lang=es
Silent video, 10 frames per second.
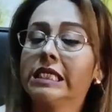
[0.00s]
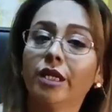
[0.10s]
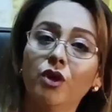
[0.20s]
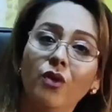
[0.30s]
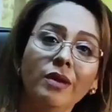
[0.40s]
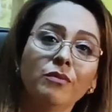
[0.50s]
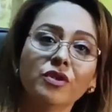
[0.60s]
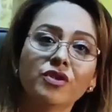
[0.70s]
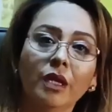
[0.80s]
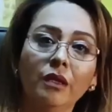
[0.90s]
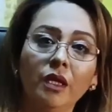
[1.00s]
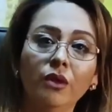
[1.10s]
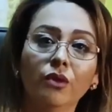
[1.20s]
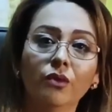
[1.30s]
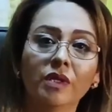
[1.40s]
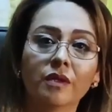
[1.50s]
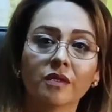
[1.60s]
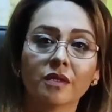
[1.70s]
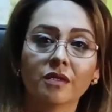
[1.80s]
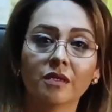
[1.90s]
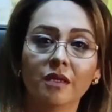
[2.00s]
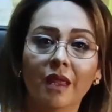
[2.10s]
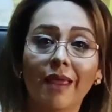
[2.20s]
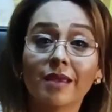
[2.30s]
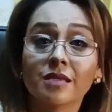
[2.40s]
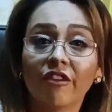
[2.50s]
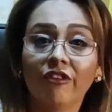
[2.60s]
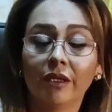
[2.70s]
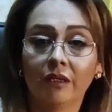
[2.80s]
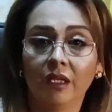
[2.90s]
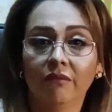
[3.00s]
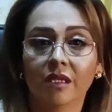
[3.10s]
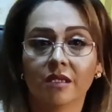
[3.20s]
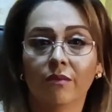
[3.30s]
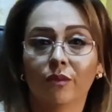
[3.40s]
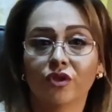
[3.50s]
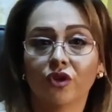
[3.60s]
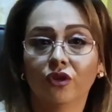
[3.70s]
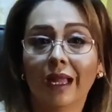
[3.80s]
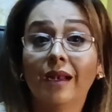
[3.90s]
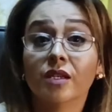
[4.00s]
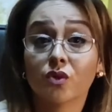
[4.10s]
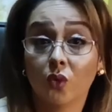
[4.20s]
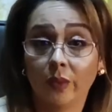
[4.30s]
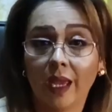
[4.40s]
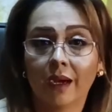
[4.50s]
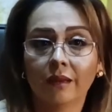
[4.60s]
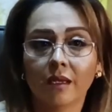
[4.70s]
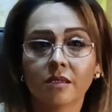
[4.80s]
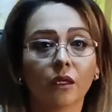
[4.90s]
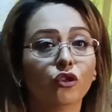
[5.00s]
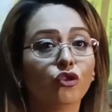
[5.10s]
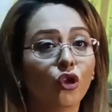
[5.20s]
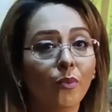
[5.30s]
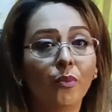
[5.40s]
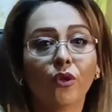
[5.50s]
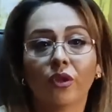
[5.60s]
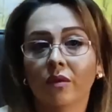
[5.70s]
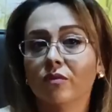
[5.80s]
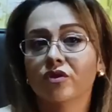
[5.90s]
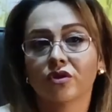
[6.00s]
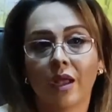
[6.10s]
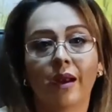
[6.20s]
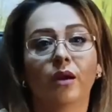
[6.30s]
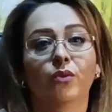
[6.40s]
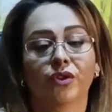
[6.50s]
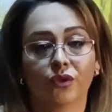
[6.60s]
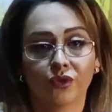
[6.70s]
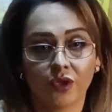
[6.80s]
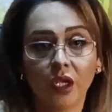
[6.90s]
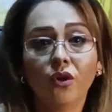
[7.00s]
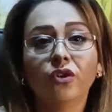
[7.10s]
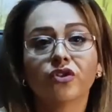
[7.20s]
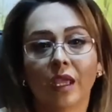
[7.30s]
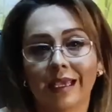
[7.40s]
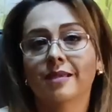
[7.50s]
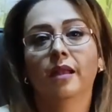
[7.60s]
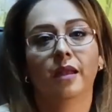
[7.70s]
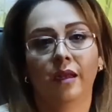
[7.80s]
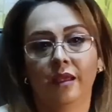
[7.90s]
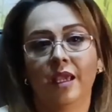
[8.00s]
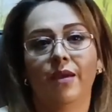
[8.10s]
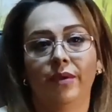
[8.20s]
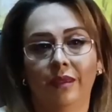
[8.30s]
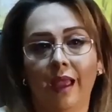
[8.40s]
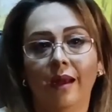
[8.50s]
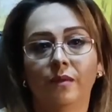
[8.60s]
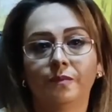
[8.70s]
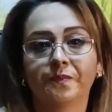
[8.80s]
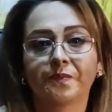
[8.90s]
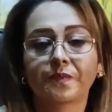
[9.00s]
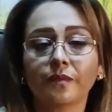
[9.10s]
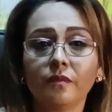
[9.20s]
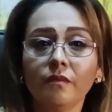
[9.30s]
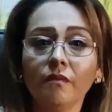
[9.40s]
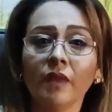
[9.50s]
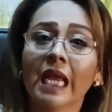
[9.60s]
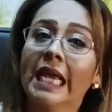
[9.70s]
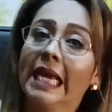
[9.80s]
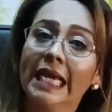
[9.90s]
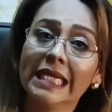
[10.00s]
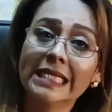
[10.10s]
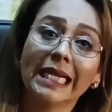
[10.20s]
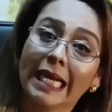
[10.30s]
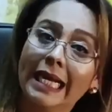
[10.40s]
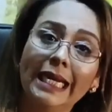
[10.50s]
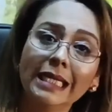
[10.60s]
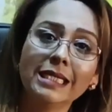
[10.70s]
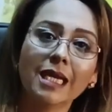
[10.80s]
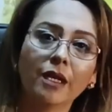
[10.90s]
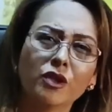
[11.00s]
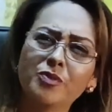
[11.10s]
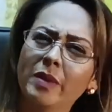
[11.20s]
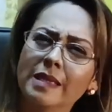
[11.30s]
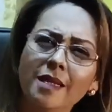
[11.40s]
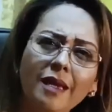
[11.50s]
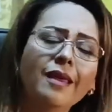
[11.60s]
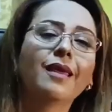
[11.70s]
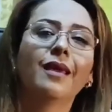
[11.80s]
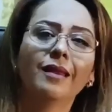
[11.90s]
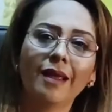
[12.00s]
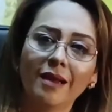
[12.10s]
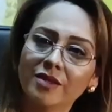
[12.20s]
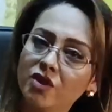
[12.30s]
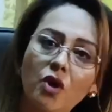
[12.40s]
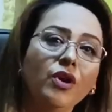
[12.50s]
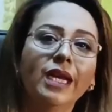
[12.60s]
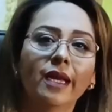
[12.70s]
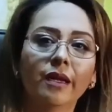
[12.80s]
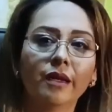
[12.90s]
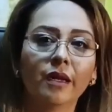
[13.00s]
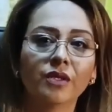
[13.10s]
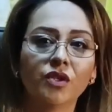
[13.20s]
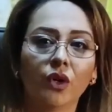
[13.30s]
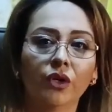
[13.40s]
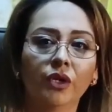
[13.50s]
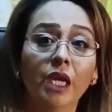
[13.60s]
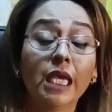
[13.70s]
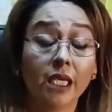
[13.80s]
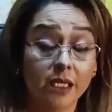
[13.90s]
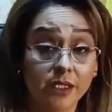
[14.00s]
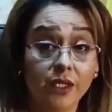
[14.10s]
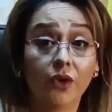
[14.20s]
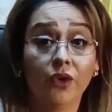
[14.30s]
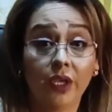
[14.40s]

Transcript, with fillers: Si no hemos tenido nuestras necesidades afectivas y emocionales cubiertas, no podemos dar a nuestros hijos esa energía vital. Esta carencia nos persigue de generación en generación y si